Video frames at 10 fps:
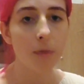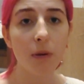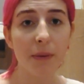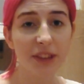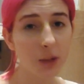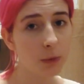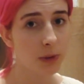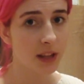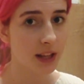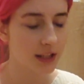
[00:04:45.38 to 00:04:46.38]
Pamiętam mój
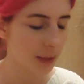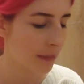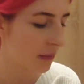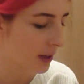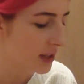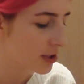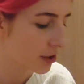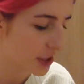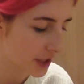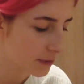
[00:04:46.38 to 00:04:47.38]
planek na pamięć,
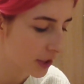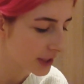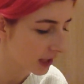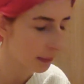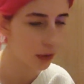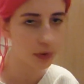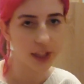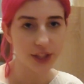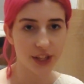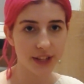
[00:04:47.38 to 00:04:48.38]
chociaż zazwyczaj i tak
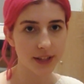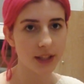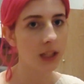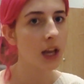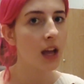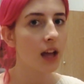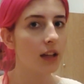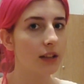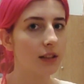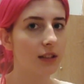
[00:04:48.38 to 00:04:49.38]
pakuję się z y,
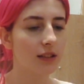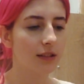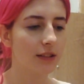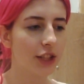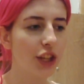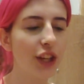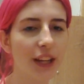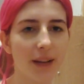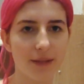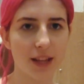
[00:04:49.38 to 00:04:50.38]

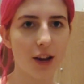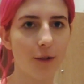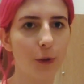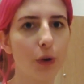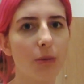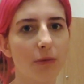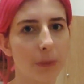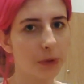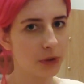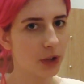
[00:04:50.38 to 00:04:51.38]
dziennikiem z telefonu,
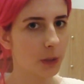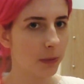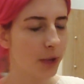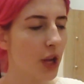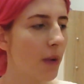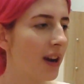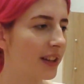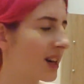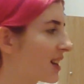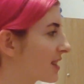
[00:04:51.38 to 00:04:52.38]
abym to niczego nie pominęła, ale
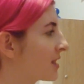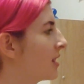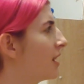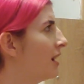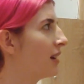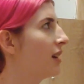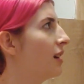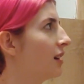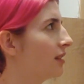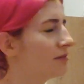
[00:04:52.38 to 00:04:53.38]
teraz
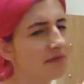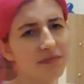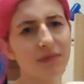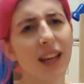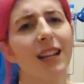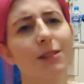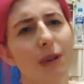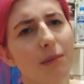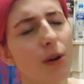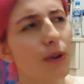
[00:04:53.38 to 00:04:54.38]
teraz
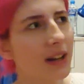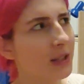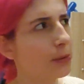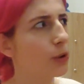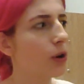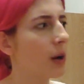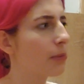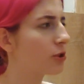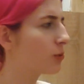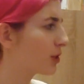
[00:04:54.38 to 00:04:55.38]
mam mało lekcji, tylko chyba
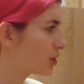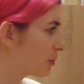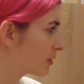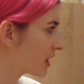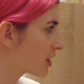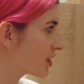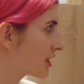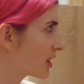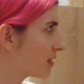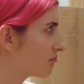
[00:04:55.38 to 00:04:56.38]
potrzebuję trzy
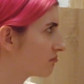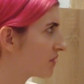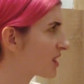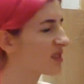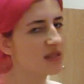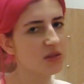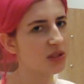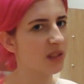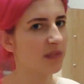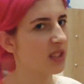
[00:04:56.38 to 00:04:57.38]
podręczniki, więc to
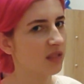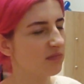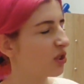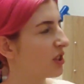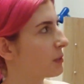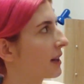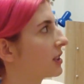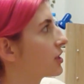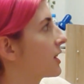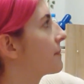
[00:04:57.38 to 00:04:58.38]
tam wiecie, to nic
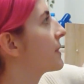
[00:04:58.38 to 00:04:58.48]
praktycznie.